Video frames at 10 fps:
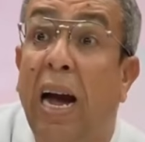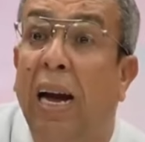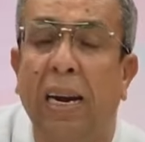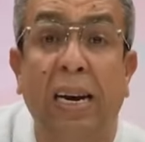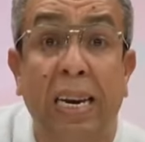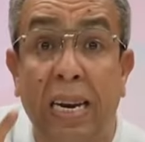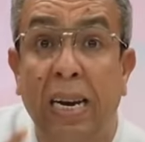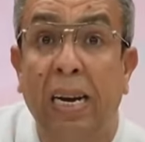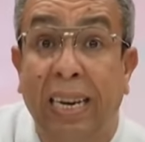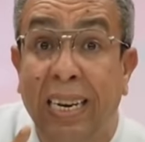ممارسة
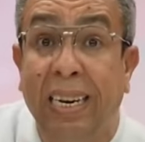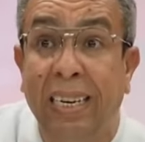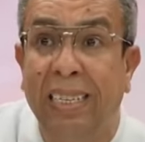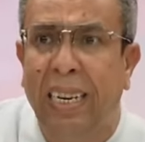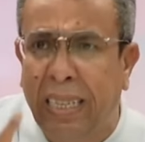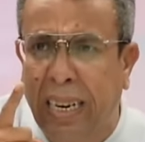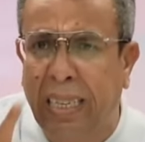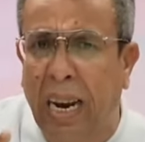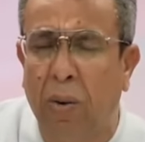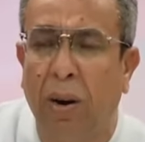الصحافة
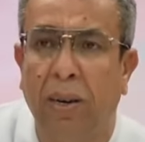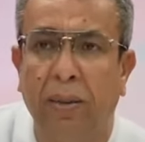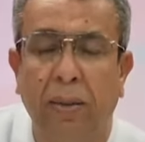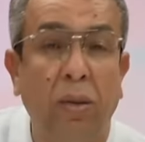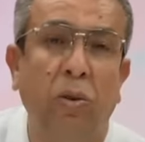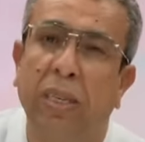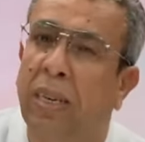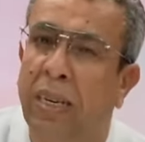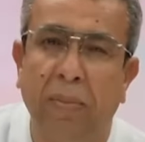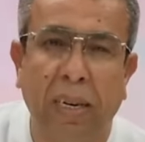اللي
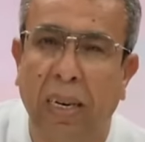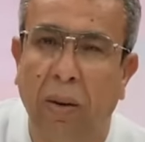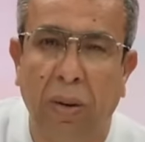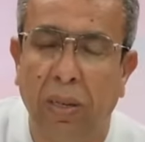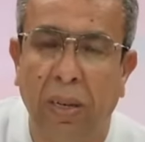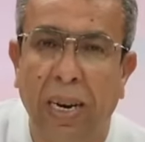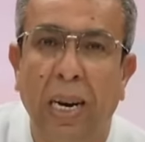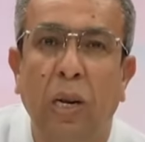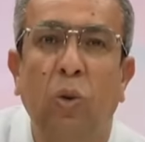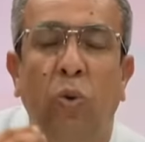كيحط عليها الحماية
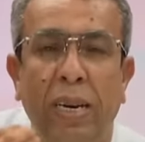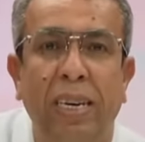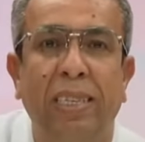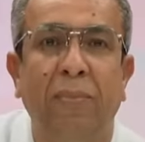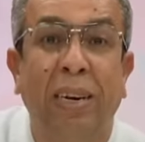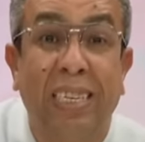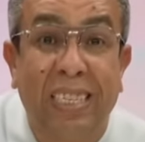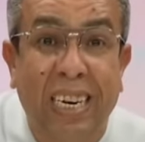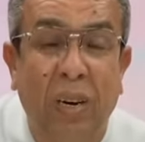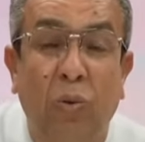القانونية
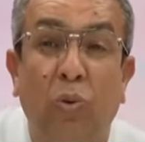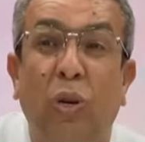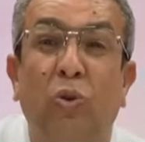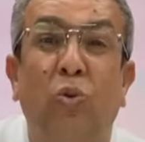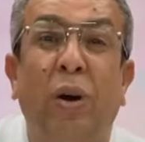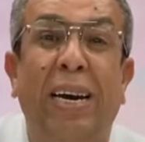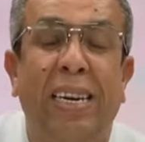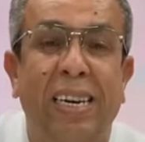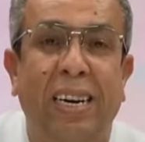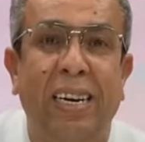وقال على أن
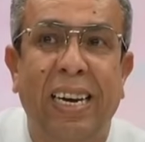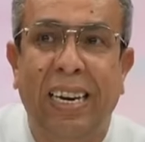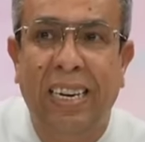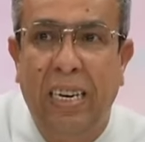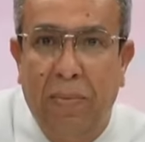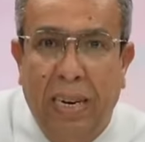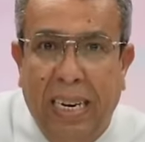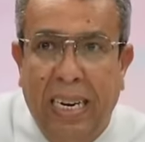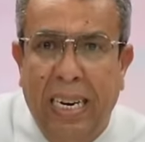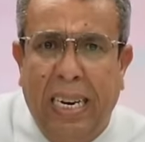كاع المنشورات
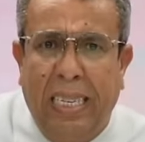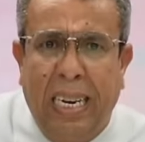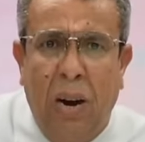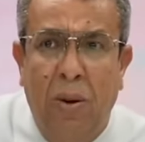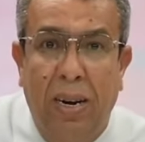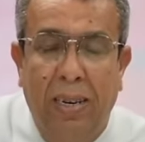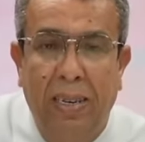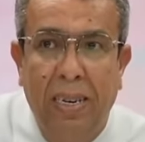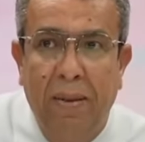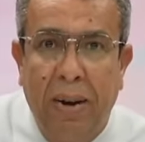الرقمية
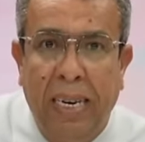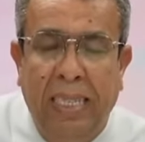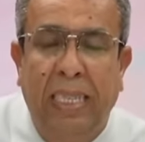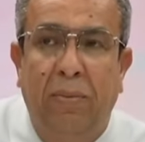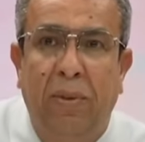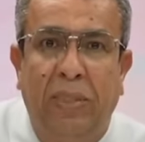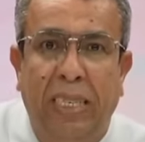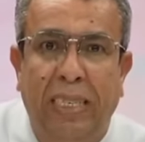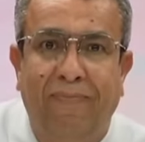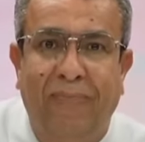اللي ما كتوفرش
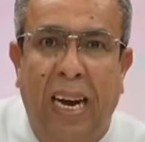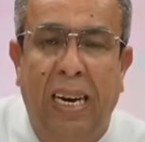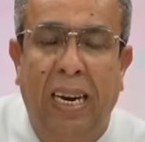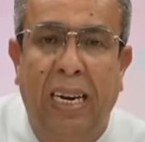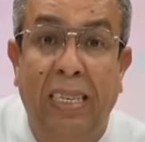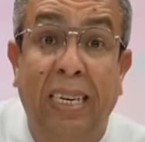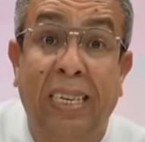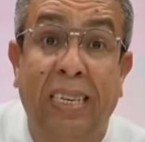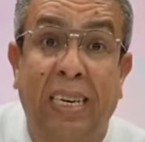فيها شروط الصحافة